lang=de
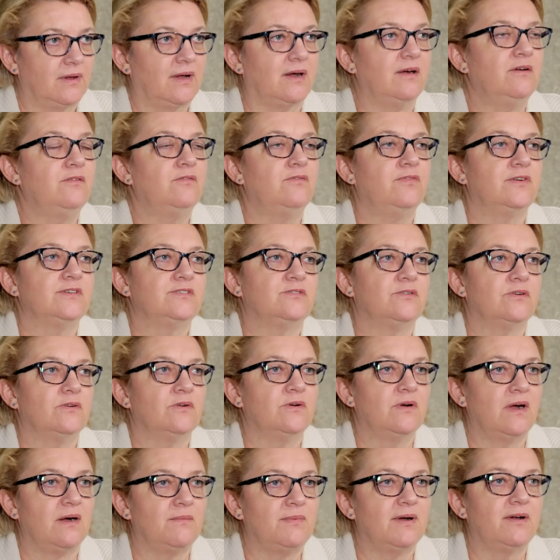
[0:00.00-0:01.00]

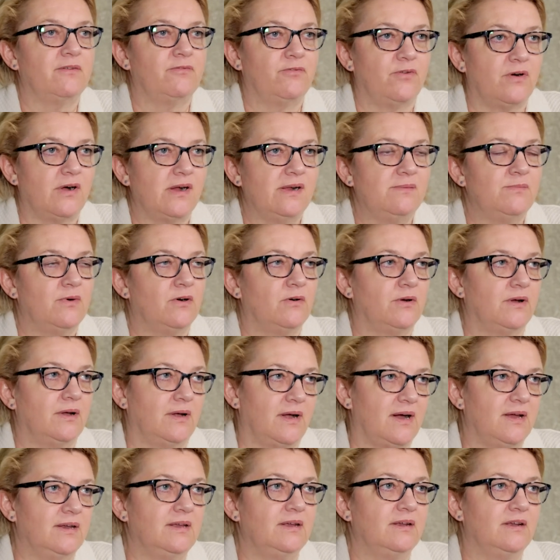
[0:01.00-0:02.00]
Krankenversorgung, aber vor allem
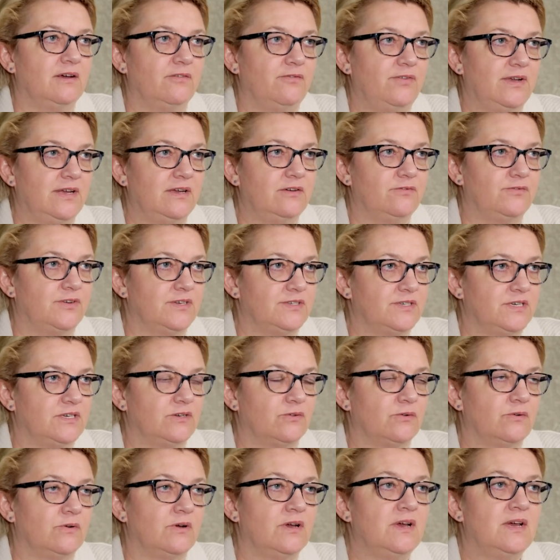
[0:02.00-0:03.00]
auch gerade in der
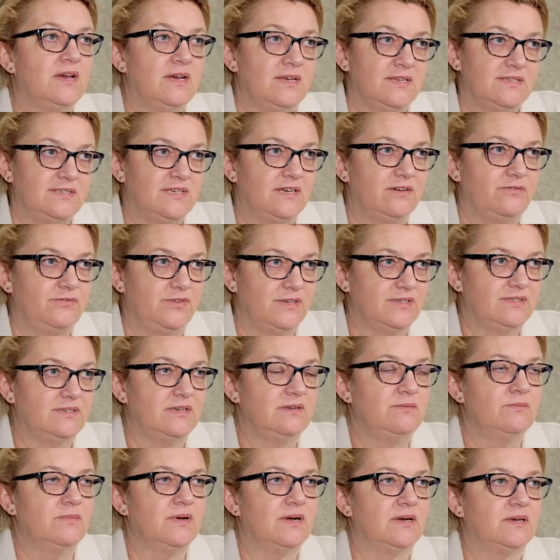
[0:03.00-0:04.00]
Pflegeversicherung sehr viel
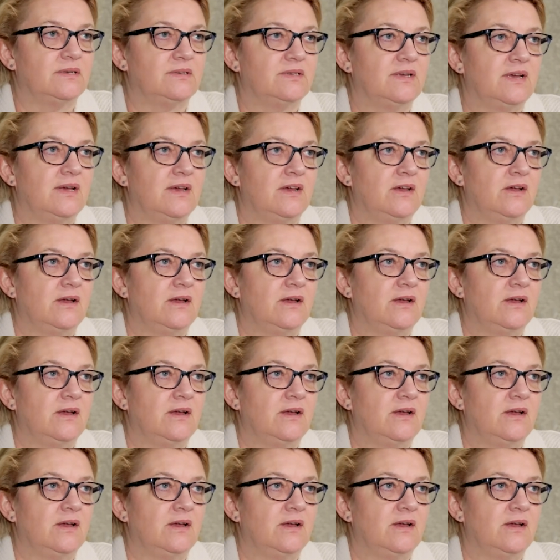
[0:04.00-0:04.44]
Sinn macht.